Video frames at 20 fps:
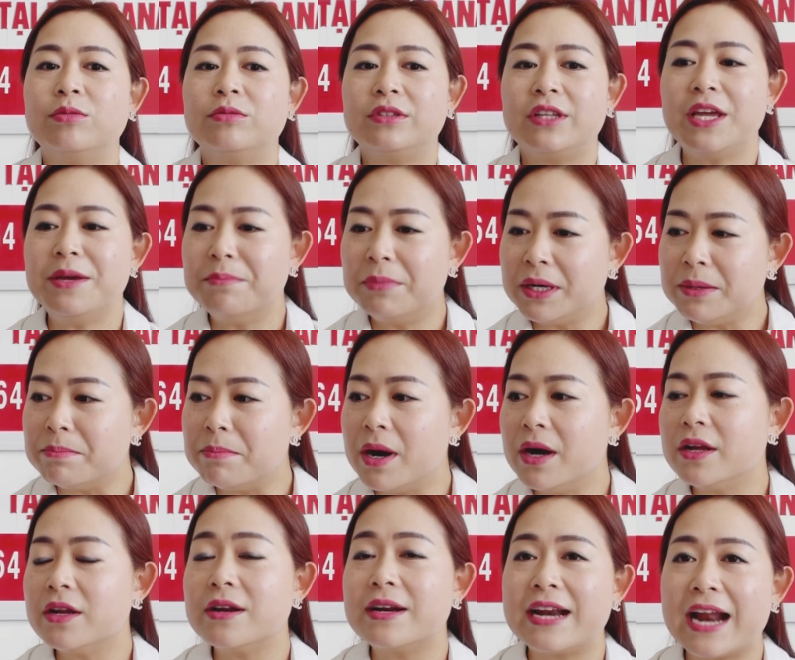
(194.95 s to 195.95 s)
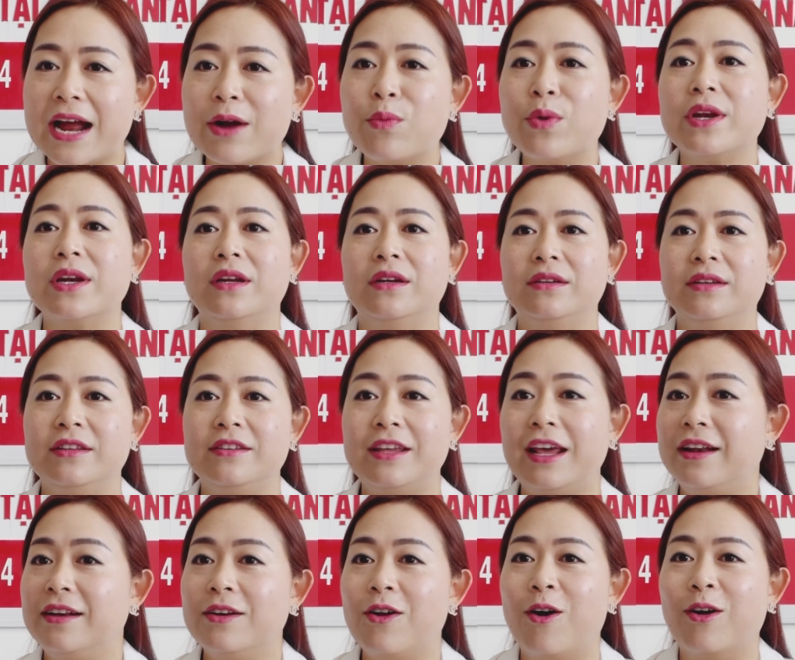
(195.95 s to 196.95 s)
thì mình mới ra quyết định
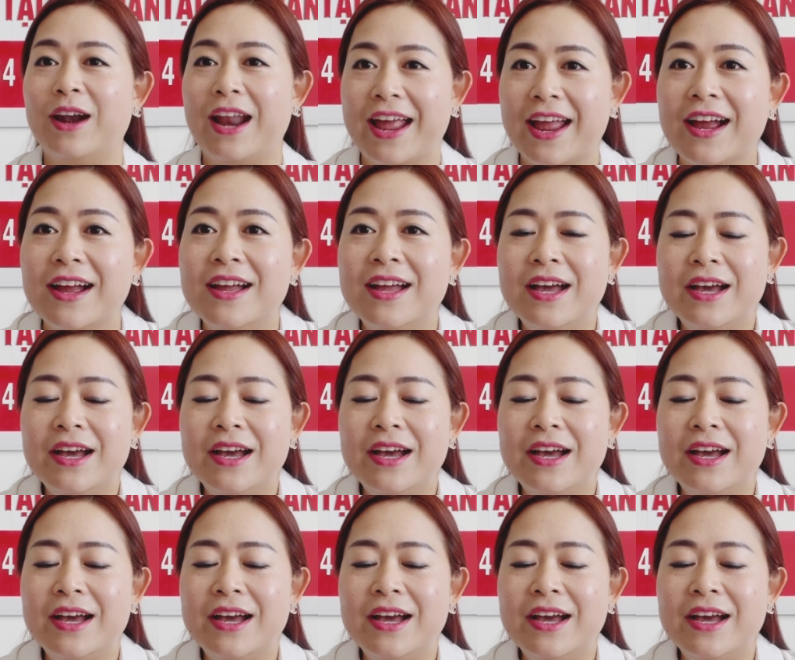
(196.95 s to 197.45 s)
nhanh gọn lẹ